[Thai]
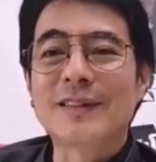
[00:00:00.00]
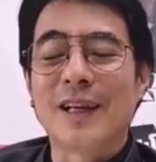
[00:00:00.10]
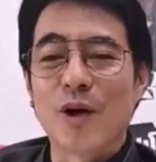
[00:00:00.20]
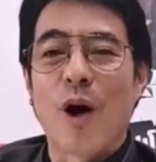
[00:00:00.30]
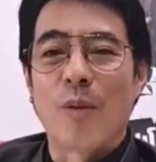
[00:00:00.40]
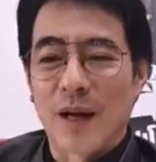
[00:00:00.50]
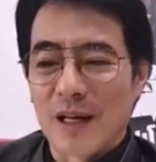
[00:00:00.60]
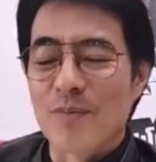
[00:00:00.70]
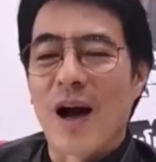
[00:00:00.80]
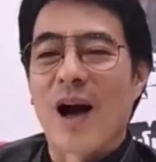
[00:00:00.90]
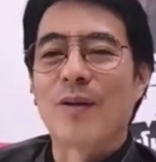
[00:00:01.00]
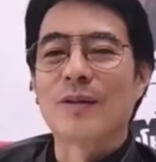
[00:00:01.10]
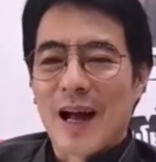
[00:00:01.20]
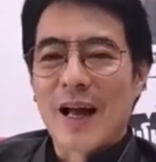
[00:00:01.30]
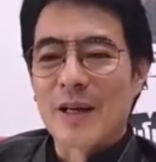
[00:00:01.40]
จะยอมกันหรือเปล่า
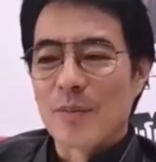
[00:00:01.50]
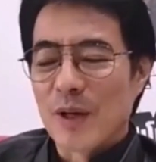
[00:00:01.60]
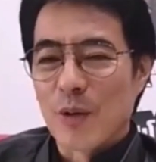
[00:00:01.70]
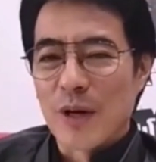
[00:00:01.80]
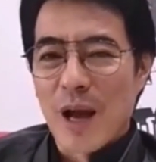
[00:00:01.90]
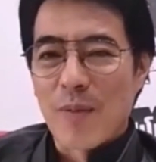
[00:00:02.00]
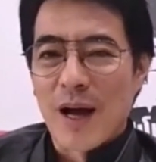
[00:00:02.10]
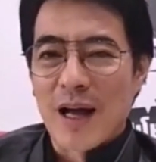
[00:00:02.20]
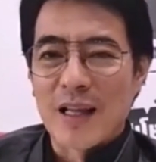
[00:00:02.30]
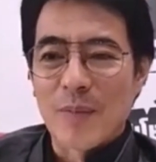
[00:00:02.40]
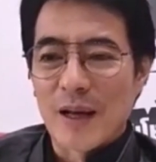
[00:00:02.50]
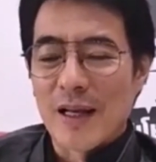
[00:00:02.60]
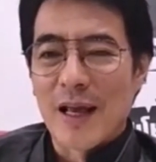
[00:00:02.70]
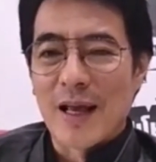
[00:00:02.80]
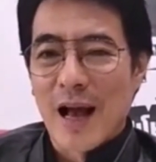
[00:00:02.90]
ใครจะเป็นหัวหน้าพรรคใครจะเป็น
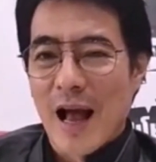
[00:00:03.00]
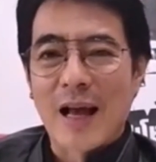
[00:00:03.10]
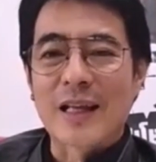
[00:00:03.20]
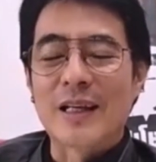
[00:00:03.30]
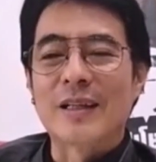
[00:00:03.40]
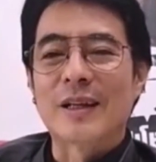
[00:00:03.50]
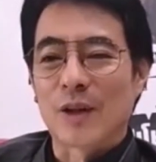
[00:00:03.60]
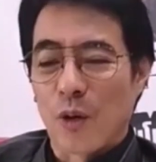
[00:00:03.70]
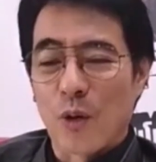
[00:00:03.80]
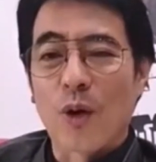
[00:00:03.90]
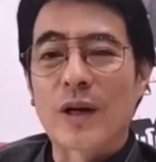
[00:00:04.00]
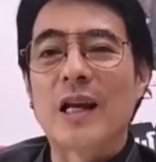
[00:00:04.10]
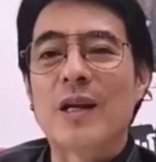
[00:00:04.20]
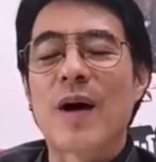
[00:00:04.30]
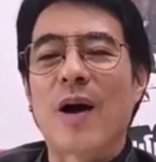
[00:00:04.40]
เลขาใครจะเนี่ยจะตกลงกัน
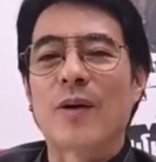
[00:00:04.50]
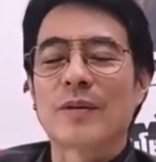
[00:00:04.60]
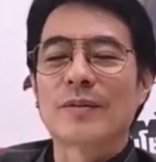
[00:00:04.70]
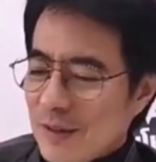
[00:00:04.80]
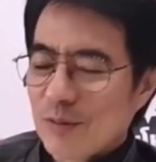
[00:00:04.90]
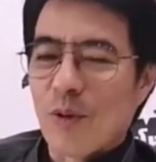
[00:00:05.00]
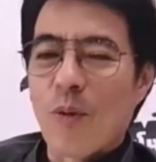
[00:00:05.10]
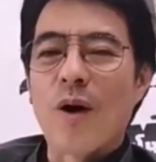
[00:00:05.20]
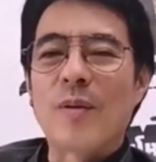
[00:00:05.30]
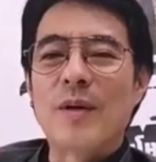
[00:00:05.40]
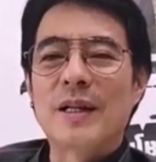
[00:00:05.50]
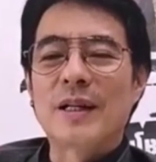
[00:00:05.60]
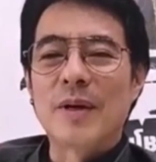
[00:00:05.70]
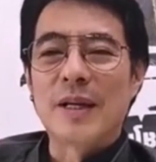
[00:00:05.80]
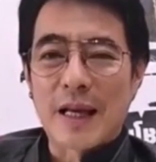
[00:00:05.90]
ได้หรือเปล่านะผมว่าก็เป็นเรื่อง
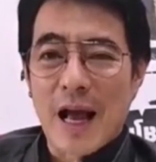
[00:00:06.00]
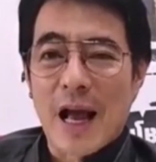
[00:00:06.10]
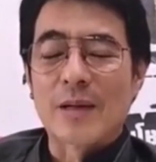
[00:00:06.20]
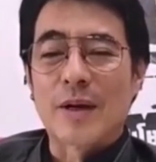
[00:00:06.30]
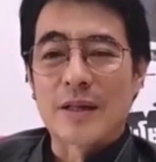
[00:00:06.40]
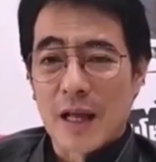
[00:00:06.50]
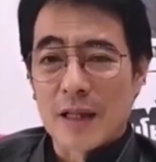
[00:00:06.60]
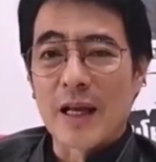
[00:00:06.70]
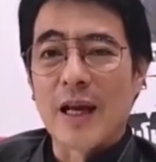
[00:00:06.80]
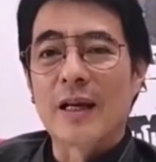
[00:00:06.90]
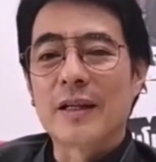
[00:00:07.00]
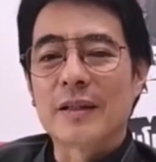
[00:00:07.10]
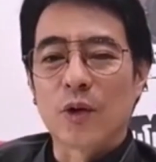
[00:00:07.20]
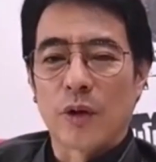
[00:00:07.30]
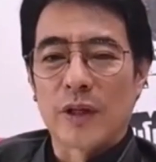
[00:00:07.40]
ที่ไม่ใช่ง่ายสำหรับอาจารย์เต้
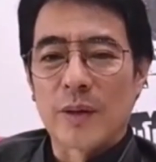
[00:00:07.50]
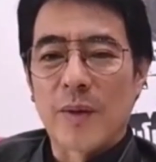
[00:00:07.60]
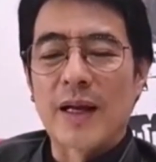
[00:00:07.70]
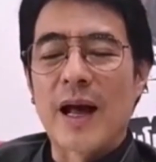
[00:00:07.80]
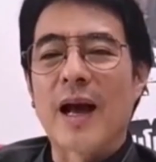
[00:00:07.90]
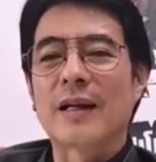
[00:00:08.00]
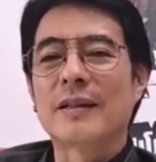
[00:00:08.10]
โจทย์ในสมัยหน้า